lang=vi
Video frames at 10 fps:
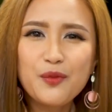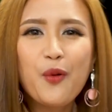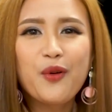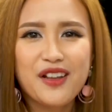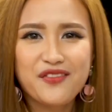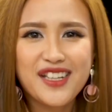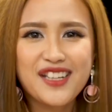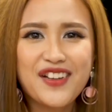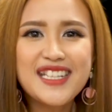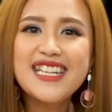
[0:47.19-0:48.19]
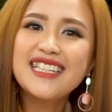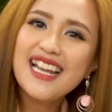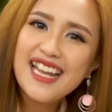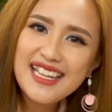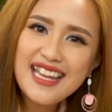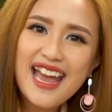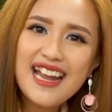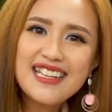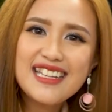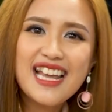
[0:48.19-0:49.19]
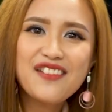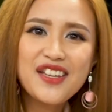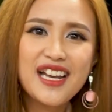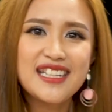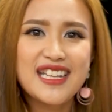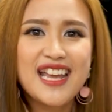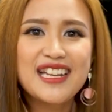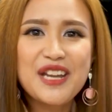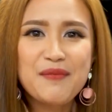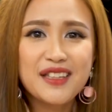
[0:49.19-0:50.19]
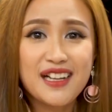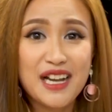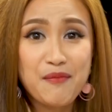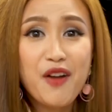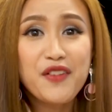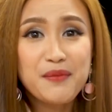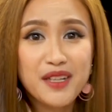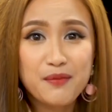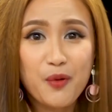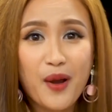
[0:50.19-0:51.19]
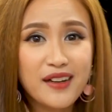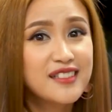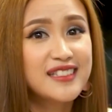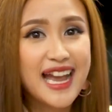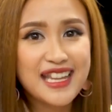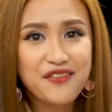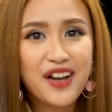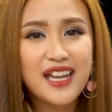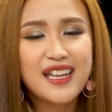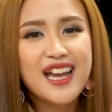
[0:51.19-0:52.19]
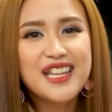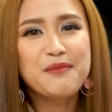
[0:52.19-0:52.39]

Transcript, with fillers: buồn là vì phải chia tay khán giả chia tay với những anh chị ekip đã từng gắn bó với mình một khoảng đường dài như vậy